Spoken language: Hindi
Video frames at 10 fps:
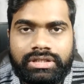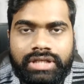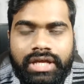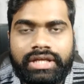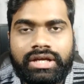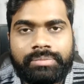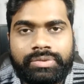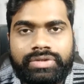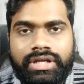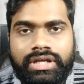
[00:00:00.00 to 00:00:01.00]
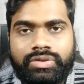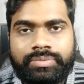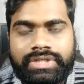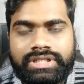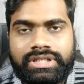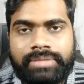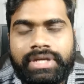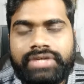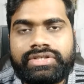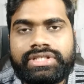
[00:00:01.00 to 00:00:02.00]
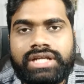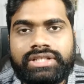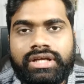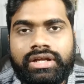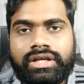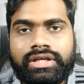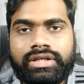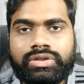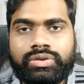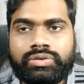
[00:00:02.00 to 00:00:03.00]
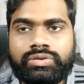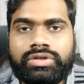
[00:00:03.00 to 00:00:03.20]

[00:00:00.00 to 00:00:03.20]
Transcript: यानी कंप्यूटर के यू से बैटरी चार्ज कर रहे हैं तो